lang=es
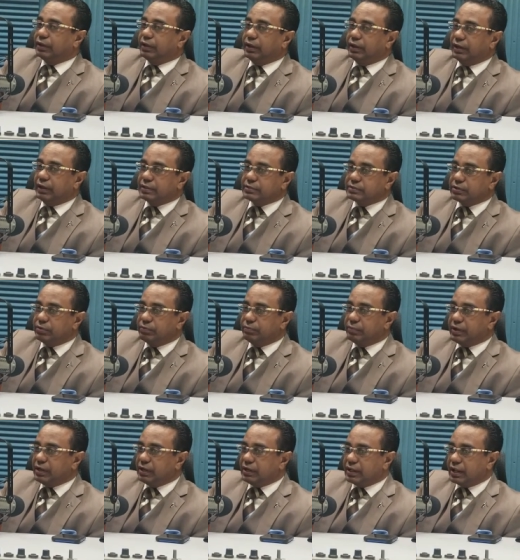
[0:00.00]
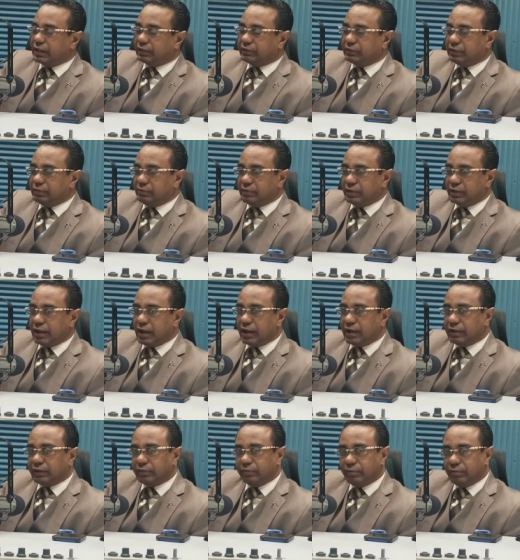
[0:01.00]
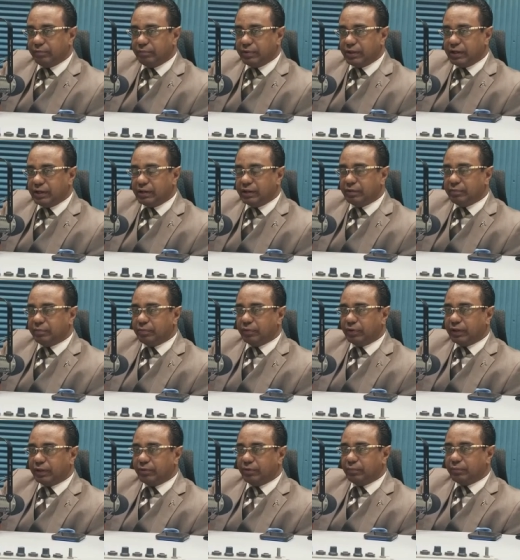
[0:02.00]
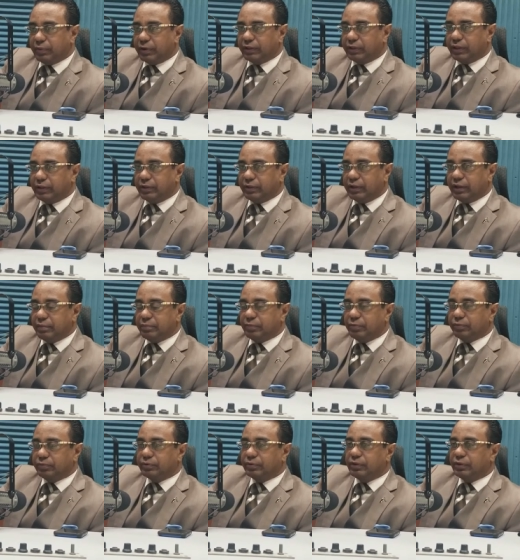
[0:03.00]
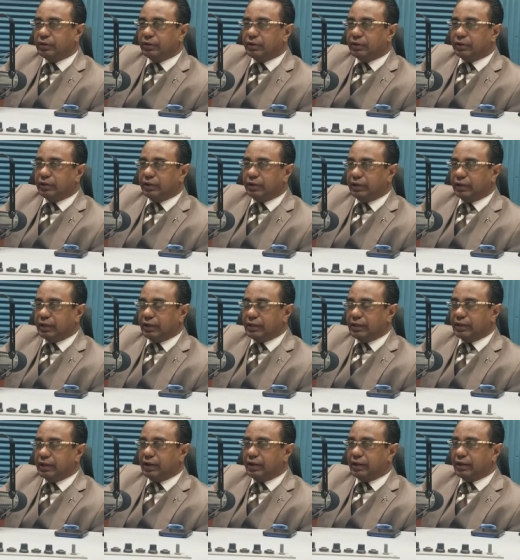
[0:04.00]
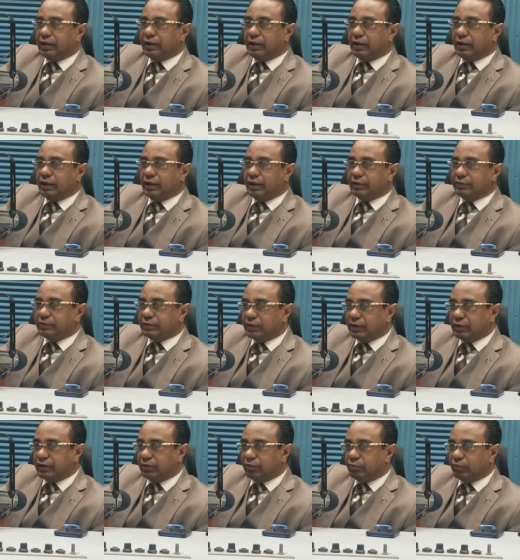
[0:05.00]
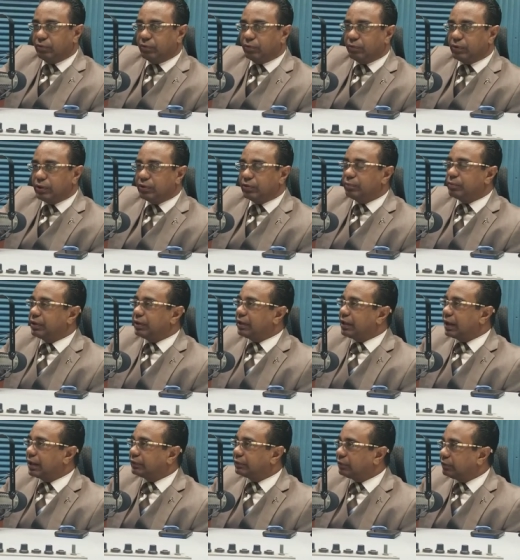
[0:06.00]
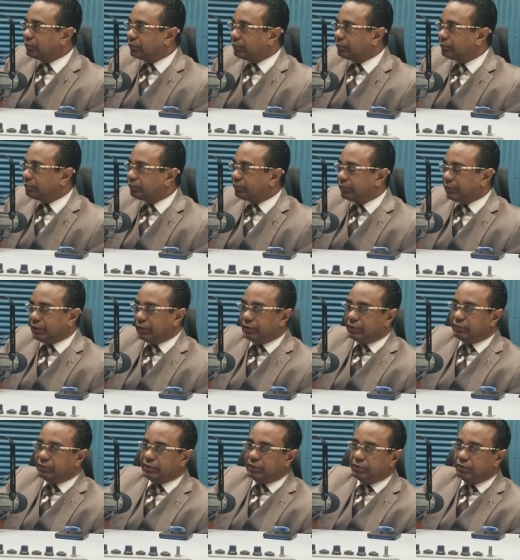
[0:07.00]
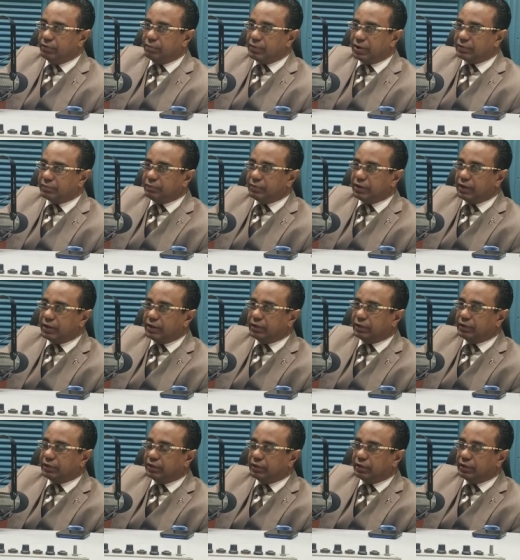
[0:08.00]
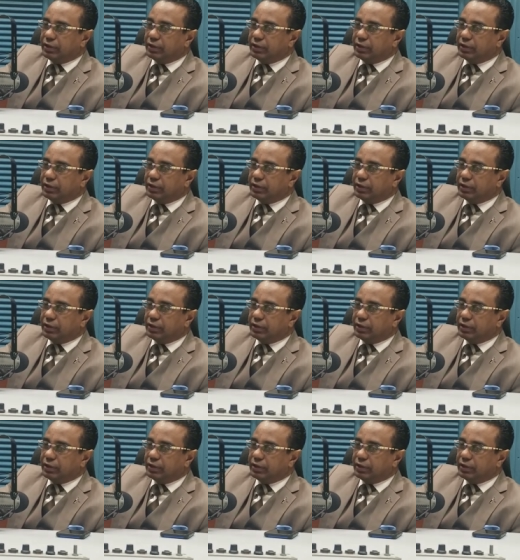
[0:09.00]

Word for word: en esa humilde actividad, humilde porque no pretendemos en ella hacer un ruido mediático, sino más bien